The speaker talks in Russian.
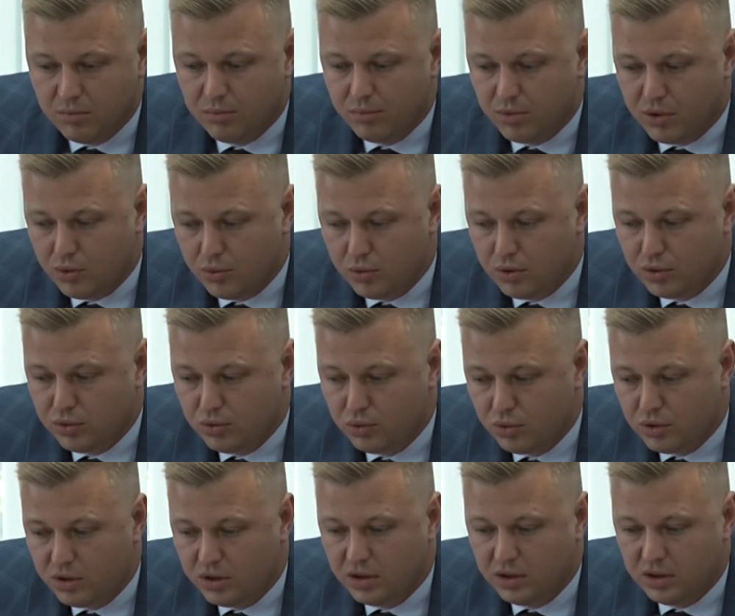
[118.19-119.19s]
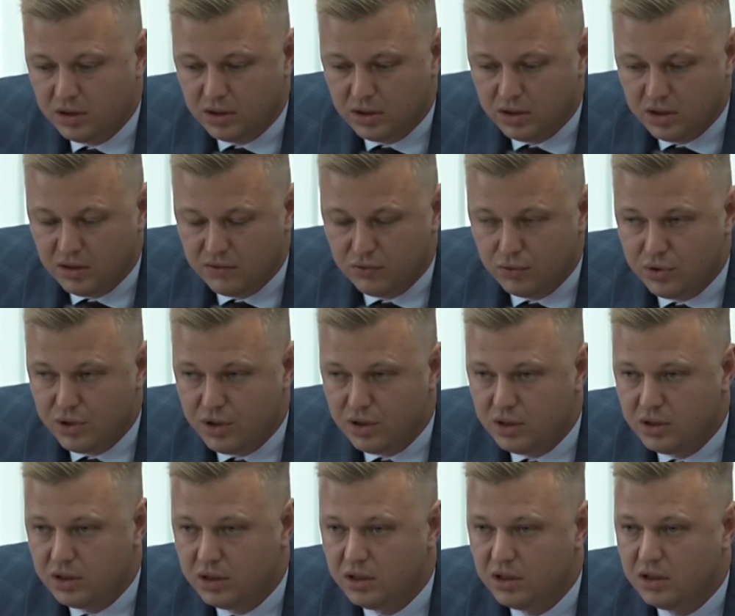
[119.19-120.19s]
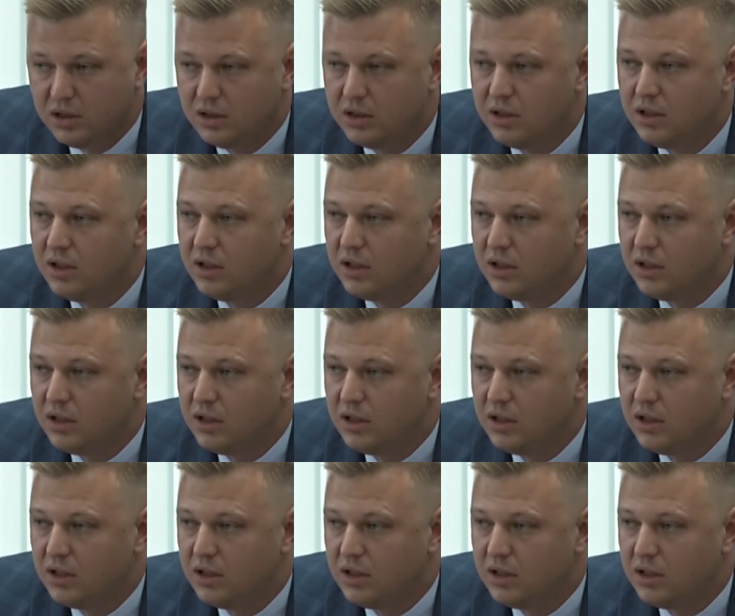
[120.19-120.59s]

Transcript: прокуратуры, и отдел внутренних дел,